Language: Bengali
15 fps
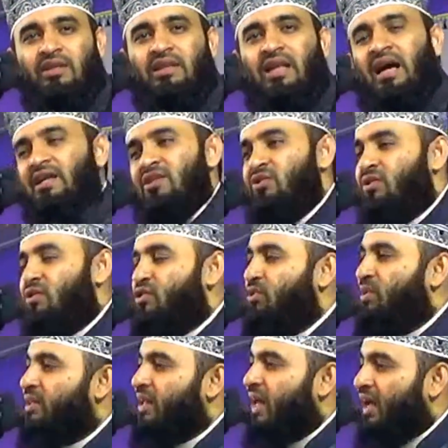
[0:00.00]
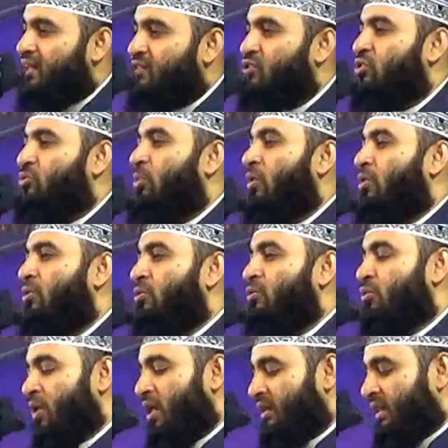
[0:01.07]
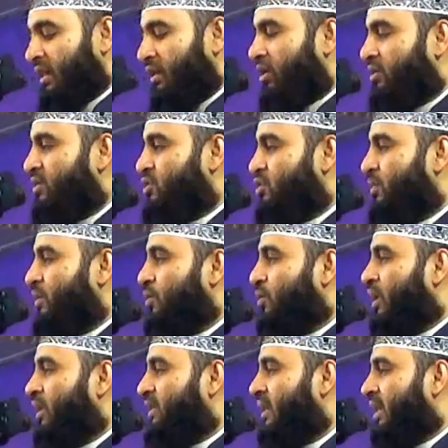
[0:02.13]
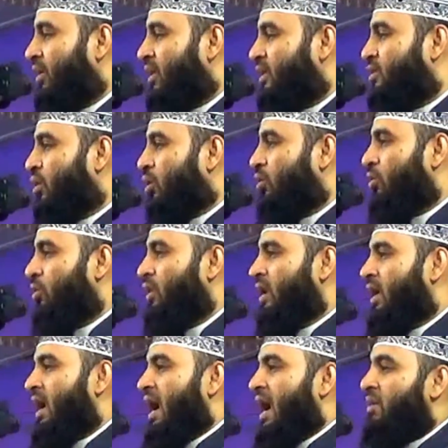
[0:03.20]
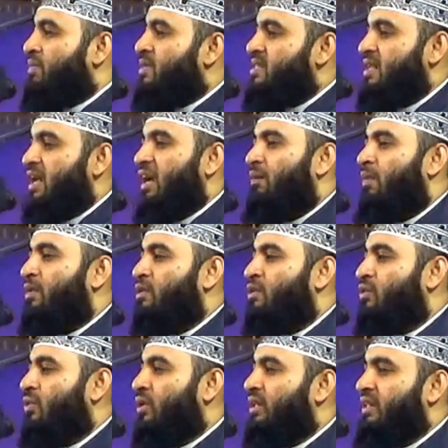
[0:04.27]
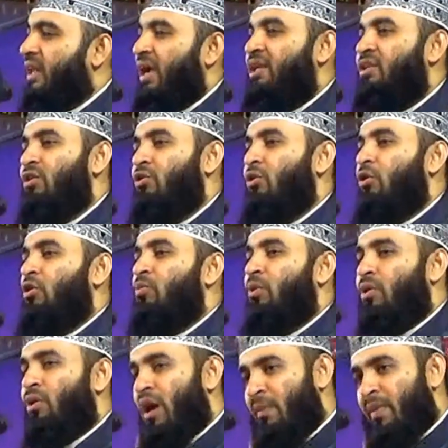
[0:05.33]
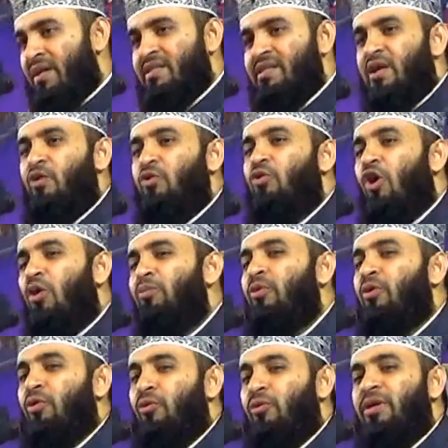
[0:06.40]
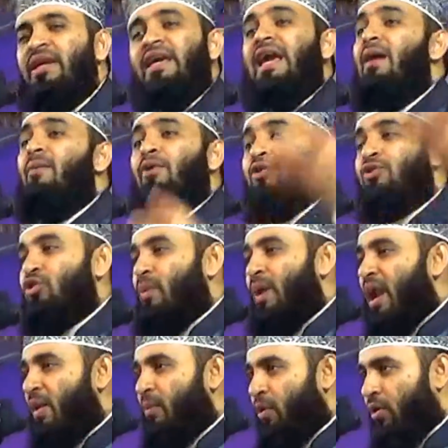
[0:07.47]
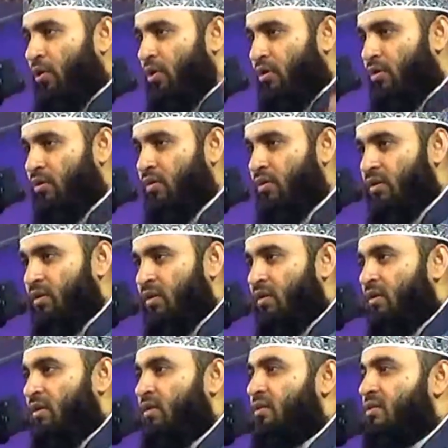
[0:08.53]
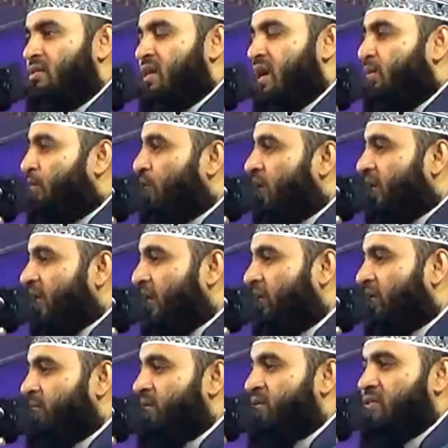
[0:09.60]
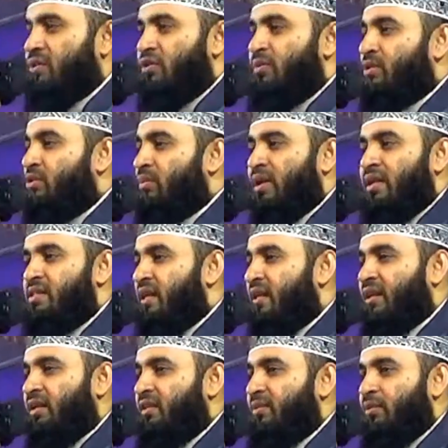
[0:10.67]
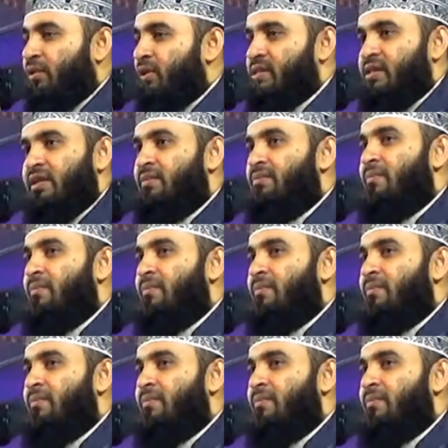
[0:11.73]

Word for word: তাহাজুদের সময় তাহাজুদ পড়ো কোরআন তেলাওয়াতের সময় কোরআন তালাওয়াত করো আমি যা আবাদত করি তাই তো করো বরং আমার স্যারও কম করো কি এমন তোমার আমল যে আমলের কারণে বিশ্বনবী তোমারে জান্নাতি বলেছে